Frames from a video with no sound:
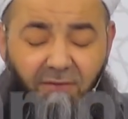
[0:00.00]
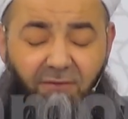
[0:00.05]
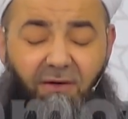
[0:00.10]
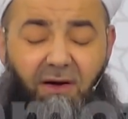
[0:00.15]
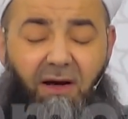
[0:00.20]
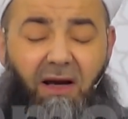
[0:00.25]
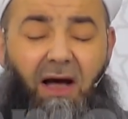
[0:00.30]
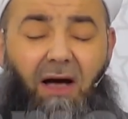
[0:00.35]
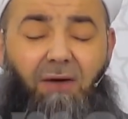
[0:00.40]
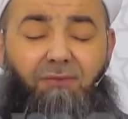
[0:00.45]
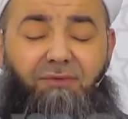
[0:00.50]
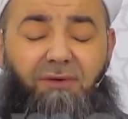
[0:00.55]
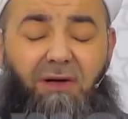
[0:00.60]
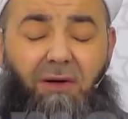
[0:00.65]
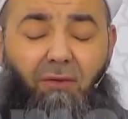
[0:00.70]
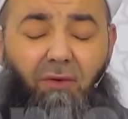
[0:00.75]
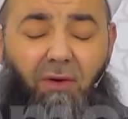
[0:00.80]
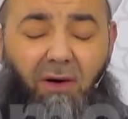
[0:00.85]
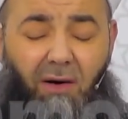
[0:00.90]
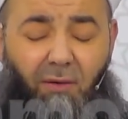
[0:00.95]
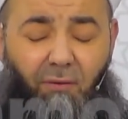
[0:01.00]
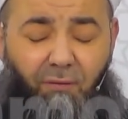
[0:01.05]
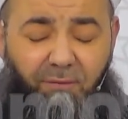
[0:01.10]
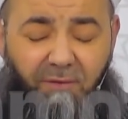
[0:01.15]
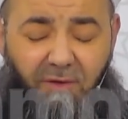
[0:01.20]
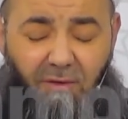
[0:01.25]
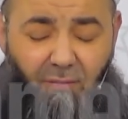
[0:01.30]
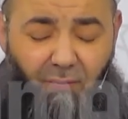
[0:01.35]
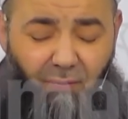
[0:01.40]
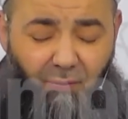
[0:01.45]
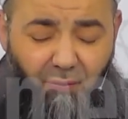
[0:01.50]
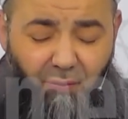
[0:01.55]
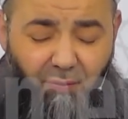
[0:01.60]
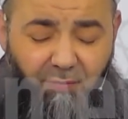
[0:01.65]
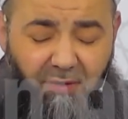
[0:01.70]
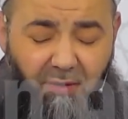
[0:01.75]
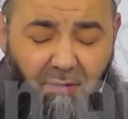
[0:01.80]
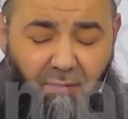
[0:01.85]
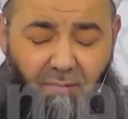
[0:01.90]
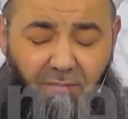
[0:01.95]
فَلَا اَمْزَعُ الْخَوْفِ مِنْ
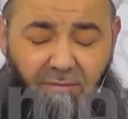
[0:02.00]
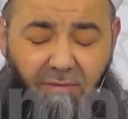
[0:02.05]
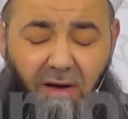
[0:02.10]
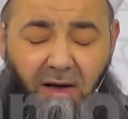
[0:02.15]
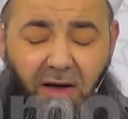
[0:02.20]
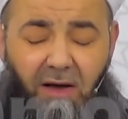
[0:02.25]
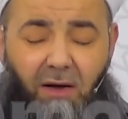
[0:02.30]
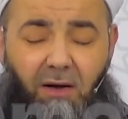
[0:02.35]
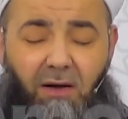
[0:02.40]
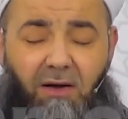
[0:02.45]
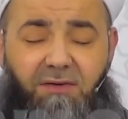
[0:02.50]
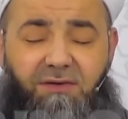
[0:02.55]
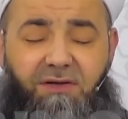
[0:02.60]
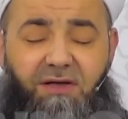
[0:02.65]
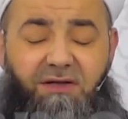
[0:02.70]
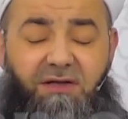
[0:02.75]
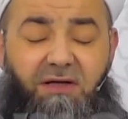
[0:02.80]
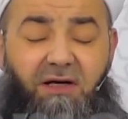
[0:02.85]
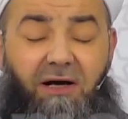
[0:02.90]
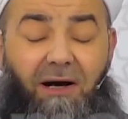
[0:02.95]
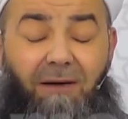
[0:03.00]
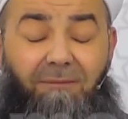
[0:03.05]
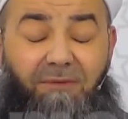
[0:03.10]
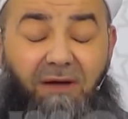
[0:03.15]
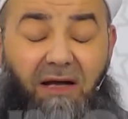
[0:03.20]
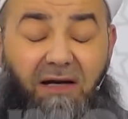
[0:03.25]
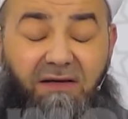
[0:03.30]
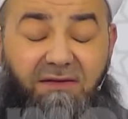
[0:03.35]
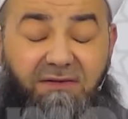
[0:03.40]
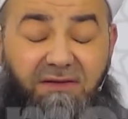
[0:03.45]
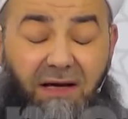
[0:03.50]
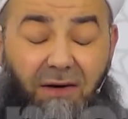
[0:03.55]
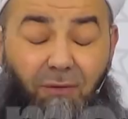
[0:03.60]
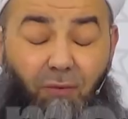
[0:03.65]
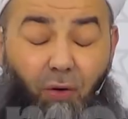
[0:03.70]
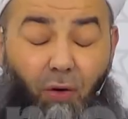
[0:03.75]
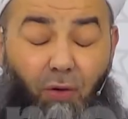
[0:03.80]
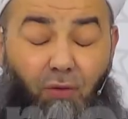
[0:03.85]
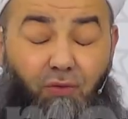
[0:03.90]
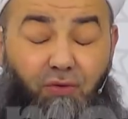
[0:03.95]
قُلُوبِكُمْ Sizin kalplerinizden
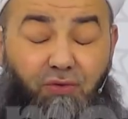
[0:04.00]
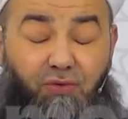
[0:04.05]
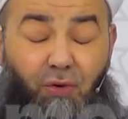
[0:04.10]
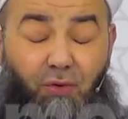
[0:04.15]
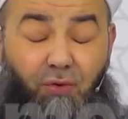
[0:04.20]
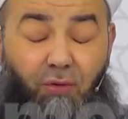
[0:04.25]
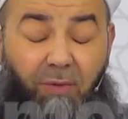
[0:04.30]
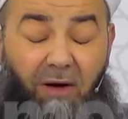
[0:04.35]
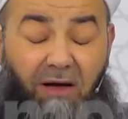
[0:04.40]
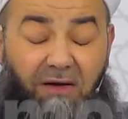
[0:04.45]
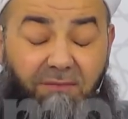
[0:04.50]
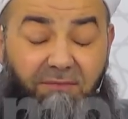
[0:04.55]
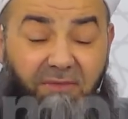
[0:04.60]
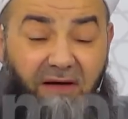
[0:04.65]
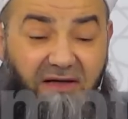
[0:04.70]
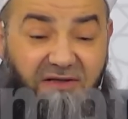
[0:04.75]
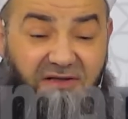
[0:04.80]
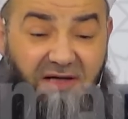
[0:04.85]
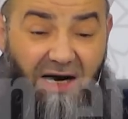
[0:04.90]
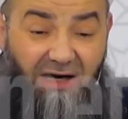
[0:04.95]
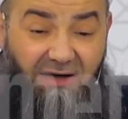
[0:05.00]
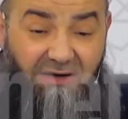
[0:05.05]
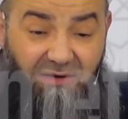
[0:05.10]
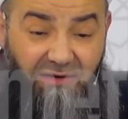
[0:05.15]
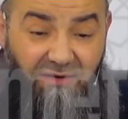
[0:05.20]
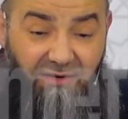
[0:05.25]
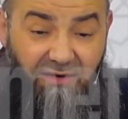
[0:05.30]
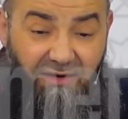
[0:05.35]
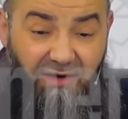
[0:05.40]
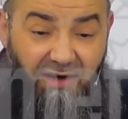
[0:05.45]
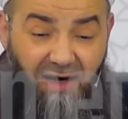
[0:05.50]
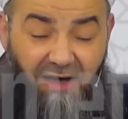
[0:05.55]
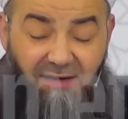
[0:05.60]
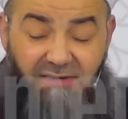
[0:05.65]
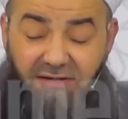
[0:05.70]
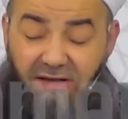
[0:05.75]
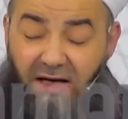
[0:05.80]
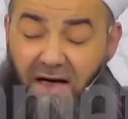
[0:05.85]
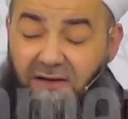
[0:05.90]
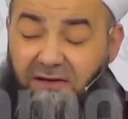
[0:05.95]
korku söküp alınmayacak.
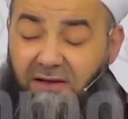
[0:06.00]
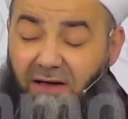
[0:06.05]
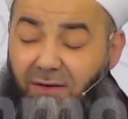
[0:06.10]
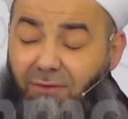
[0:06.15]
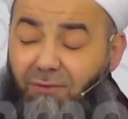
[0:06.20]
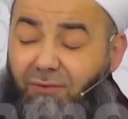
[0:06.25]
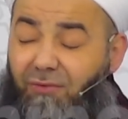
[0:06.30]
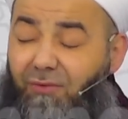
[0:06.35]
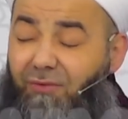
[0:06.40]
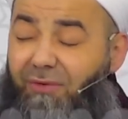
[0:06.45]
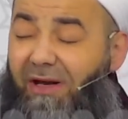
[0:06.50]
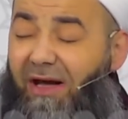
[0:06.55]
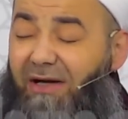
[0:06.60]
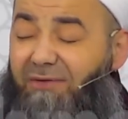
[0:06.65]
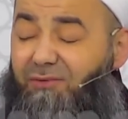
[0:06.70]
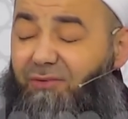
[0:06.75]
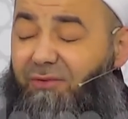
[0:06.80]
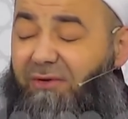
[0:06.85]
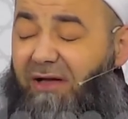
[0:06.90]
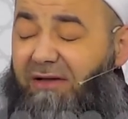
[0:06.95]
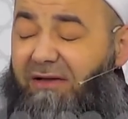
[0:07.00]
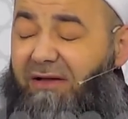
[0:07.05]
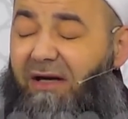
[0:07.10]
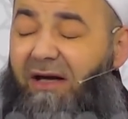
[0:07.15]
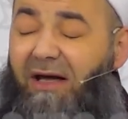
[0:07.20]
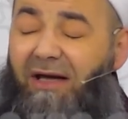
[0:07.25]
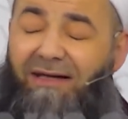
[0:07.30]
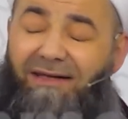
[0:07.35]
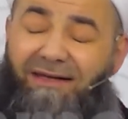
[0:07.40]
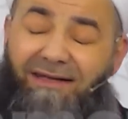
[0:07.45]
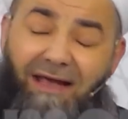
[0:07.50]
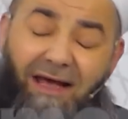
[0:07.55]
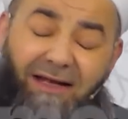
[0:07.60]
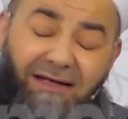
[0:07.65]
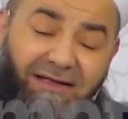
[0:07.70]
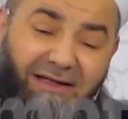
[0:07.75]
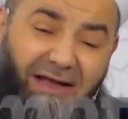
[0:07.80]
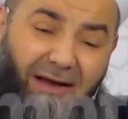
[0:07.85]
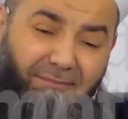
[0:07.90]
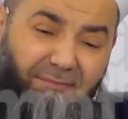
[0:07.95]
Hatta te'udu ila sünneti.
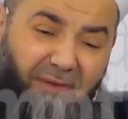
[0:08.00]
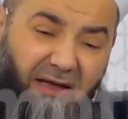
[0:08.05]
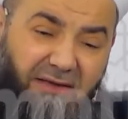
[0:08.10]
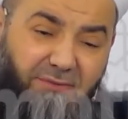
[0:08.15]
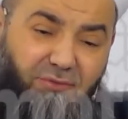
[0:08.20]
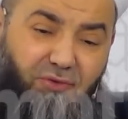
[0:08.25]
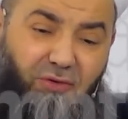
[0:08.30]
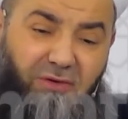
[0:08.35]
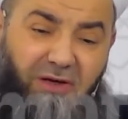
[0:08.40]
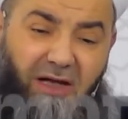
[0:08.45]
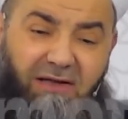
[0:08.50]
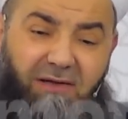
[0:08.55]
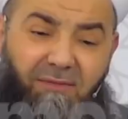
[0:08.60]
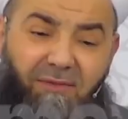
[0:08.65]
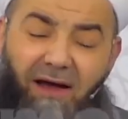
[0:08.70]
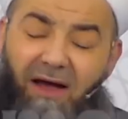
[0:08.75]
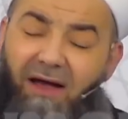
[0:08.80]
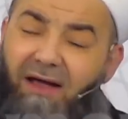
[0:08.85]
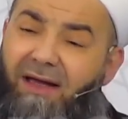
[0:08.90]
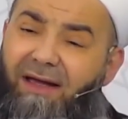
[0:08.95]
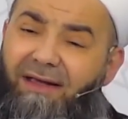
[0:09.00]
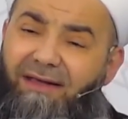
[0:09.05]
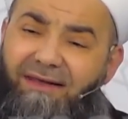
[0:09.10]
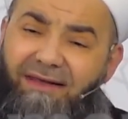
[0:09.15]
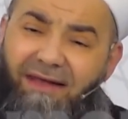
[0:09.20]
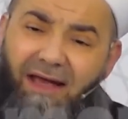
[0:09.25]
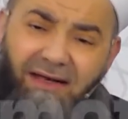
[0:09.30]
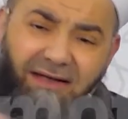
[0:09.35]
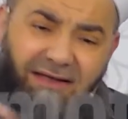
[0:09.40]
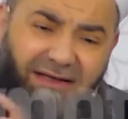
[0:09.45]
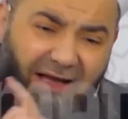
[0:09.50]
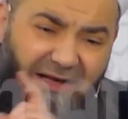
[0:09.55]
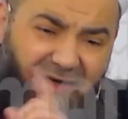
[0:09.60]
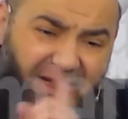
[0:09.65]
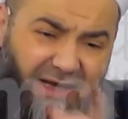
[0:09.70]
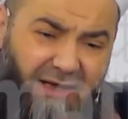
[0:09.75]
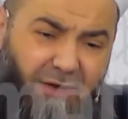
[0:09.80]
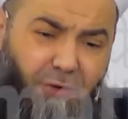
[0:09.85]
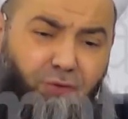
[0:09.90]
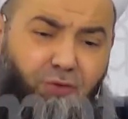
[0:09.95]
Yeniden benim sünnetime, yeniden
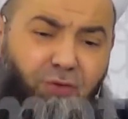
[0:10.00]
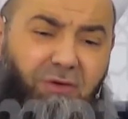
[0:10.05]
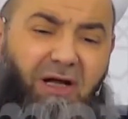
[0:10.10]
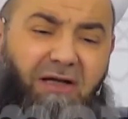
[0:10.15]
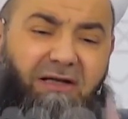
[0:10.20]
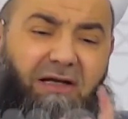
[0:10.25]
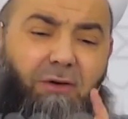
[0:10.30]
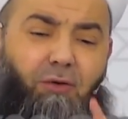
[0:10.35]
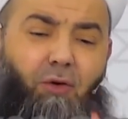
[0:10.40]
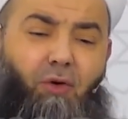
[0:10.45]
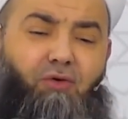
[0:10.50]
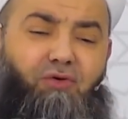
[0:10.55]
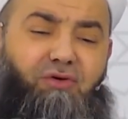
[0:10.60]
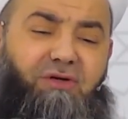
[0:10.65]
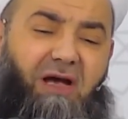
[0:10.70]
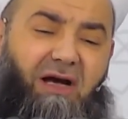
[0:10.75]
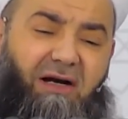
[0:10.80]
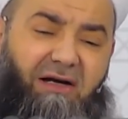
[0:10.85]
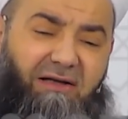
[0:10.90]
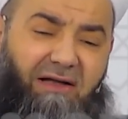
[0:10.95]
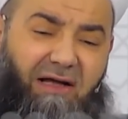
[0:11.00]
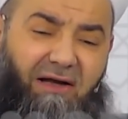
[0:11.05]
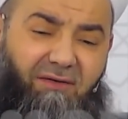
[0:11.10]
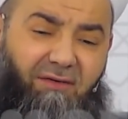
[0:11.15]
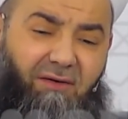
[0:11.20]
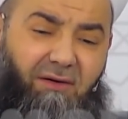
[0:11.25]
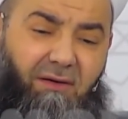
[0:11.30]
ehli sünnete dönünceye kadar.